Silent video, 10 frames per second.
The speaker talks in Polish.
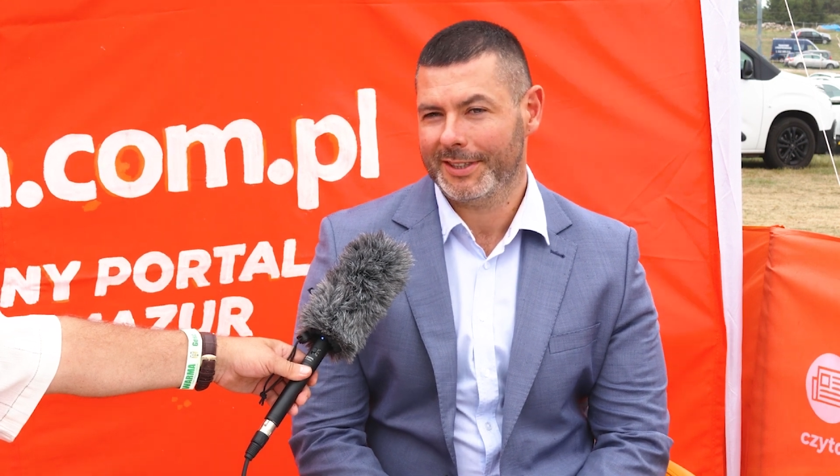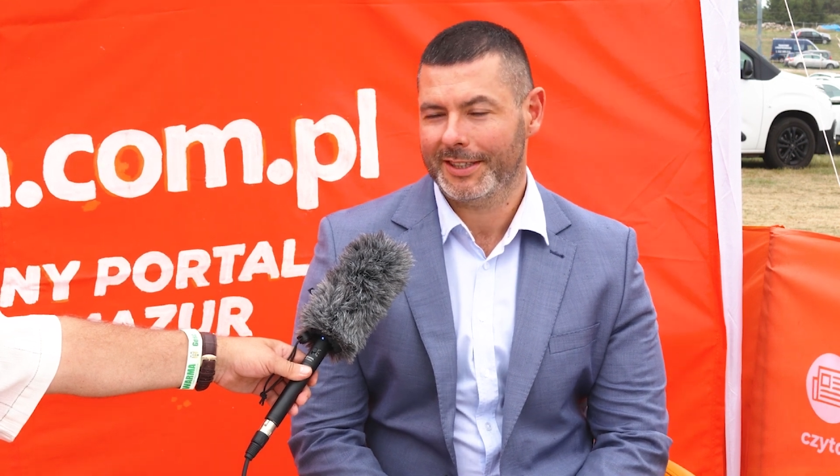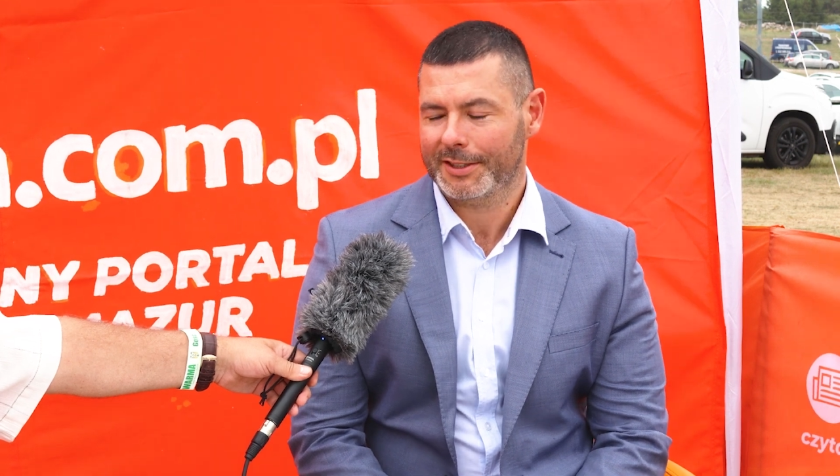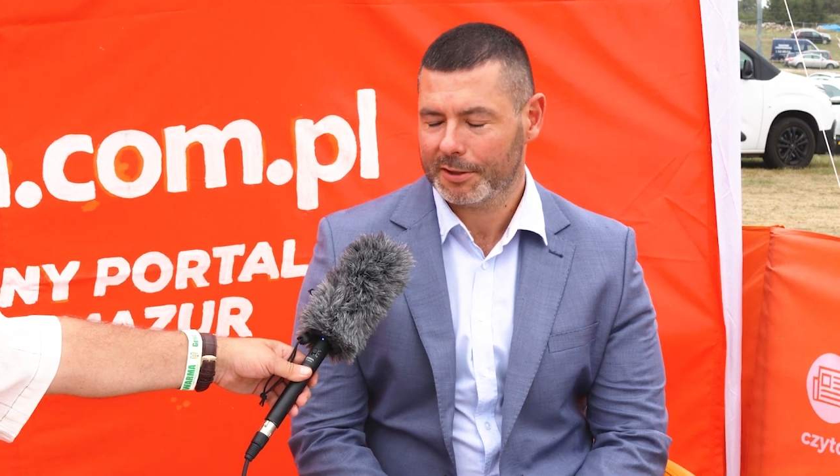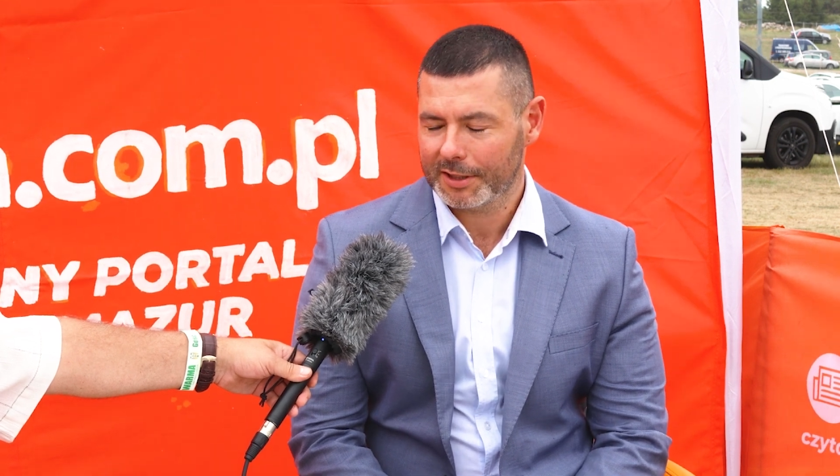i
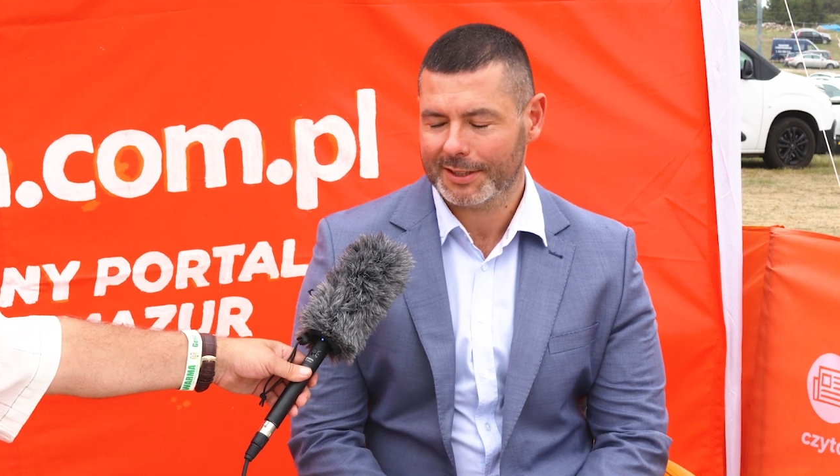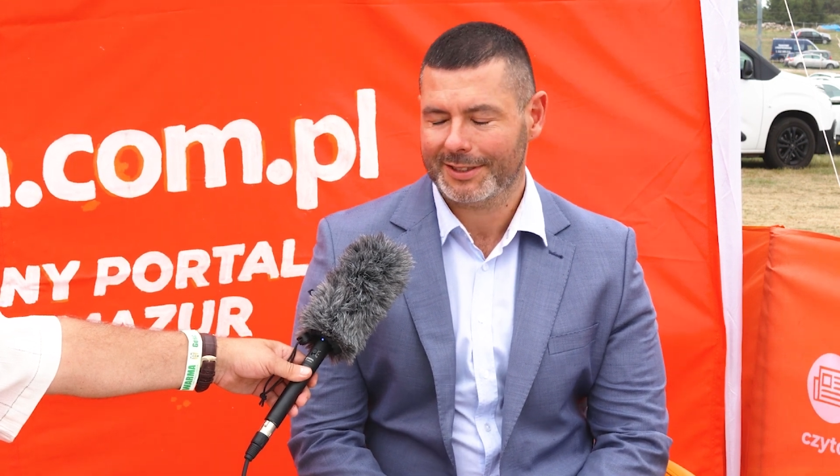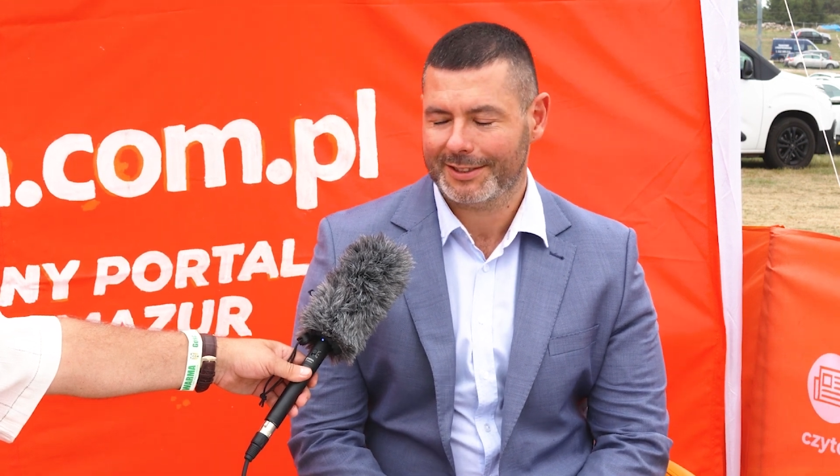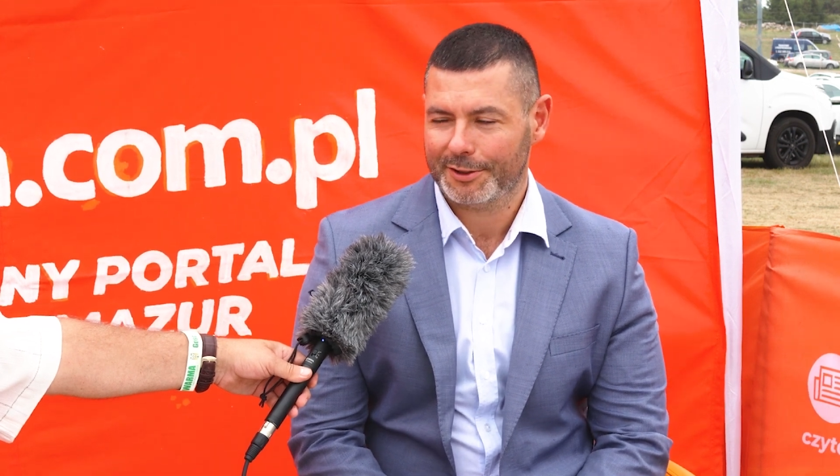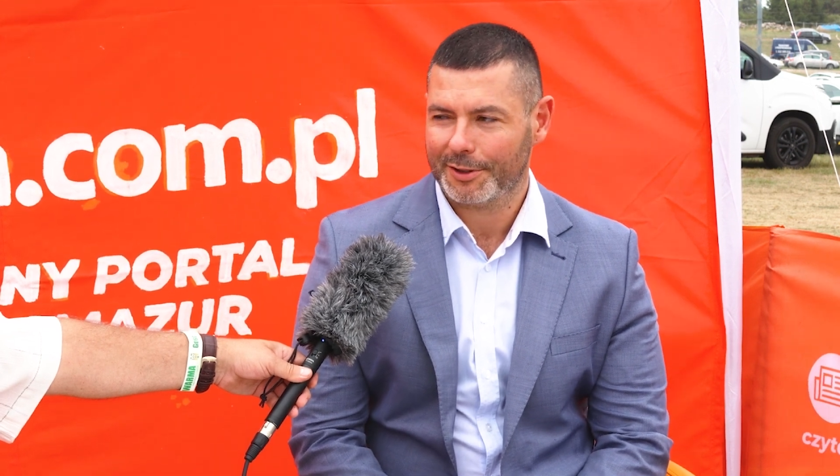jest,
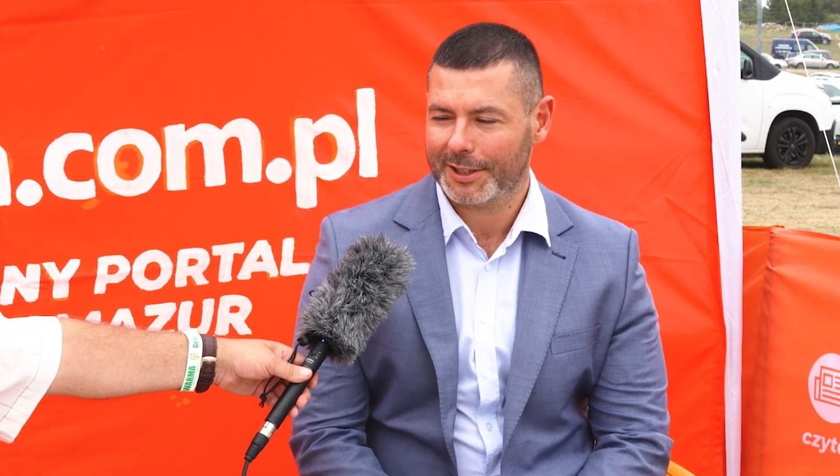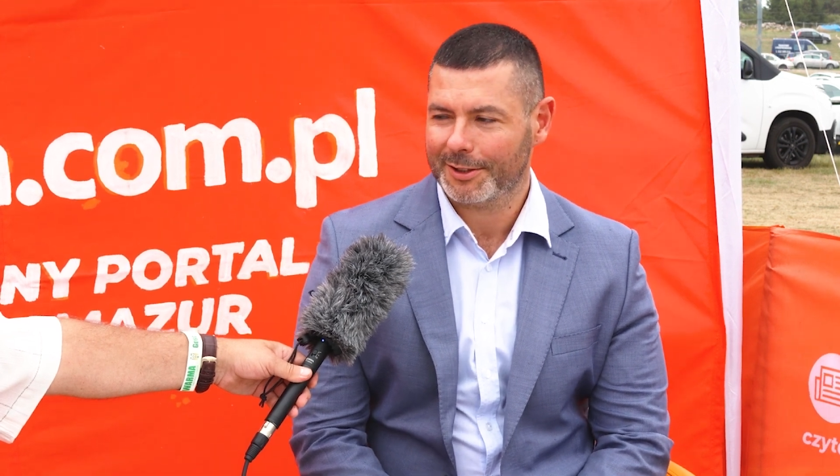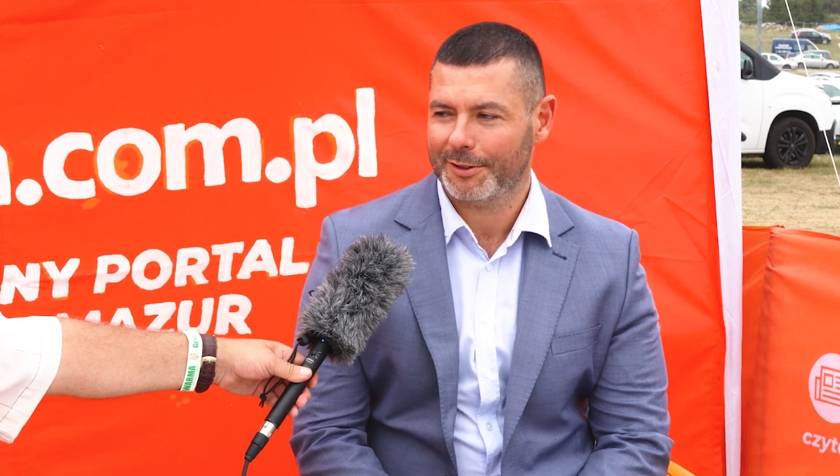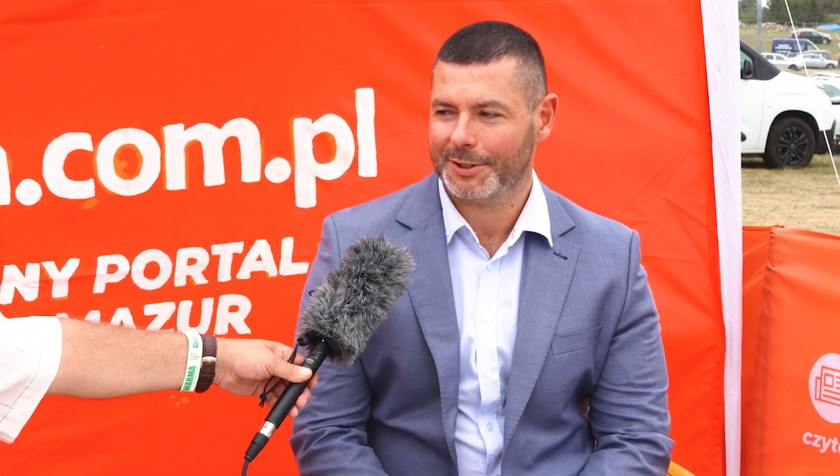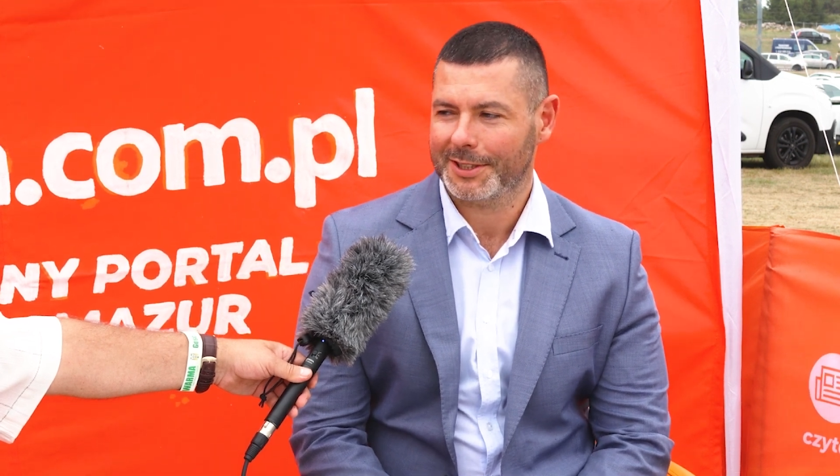jest
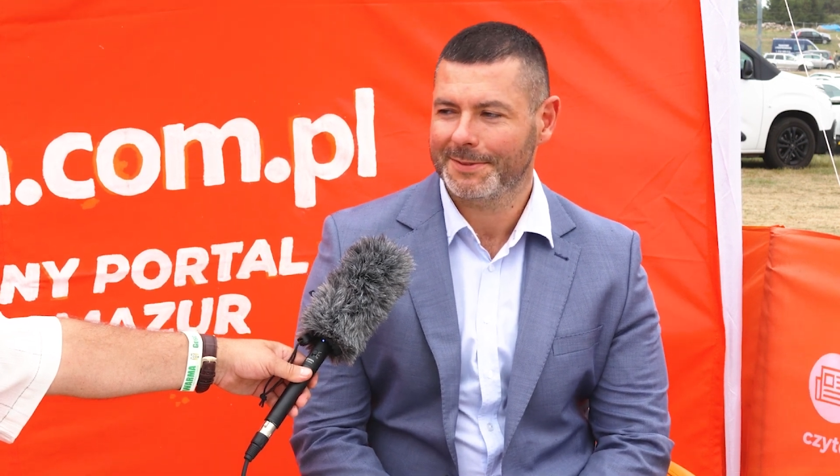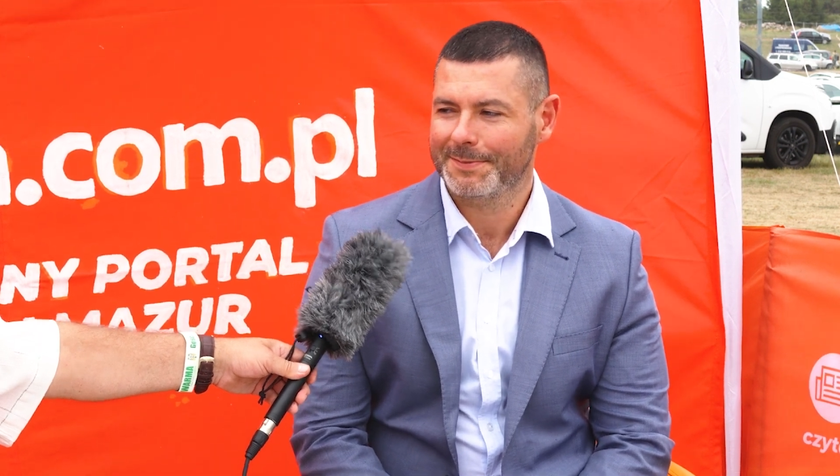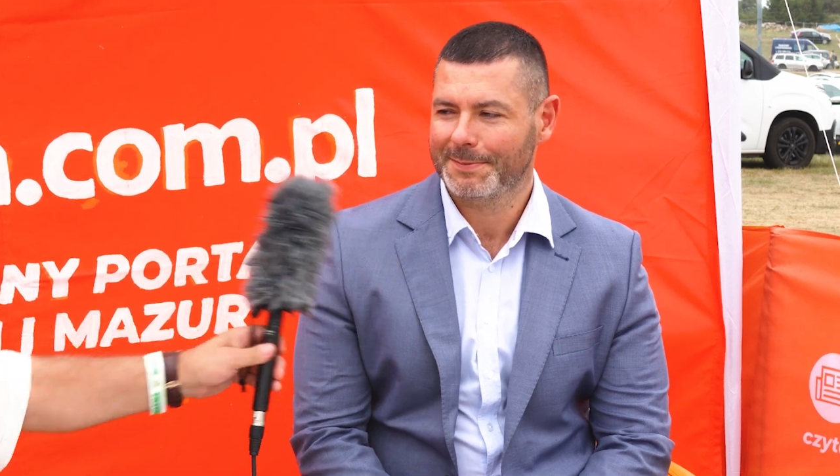coraz gorzej